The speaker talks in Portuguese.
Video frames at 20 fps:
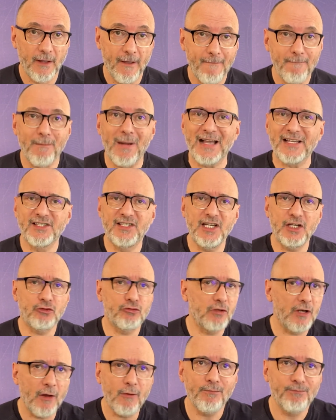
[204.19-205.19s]
Mas
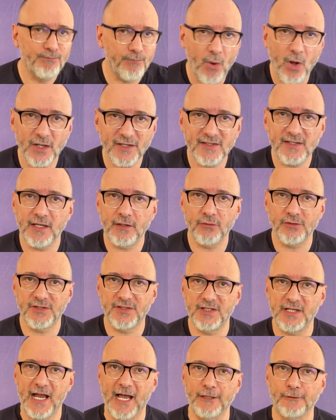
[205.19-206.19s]
isso não pode ser
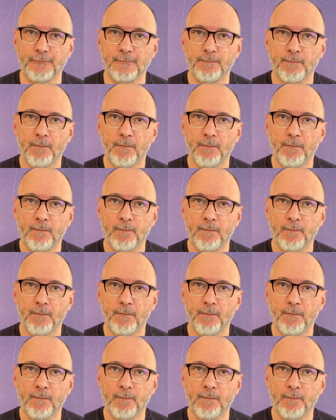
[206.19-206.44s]
noticiado,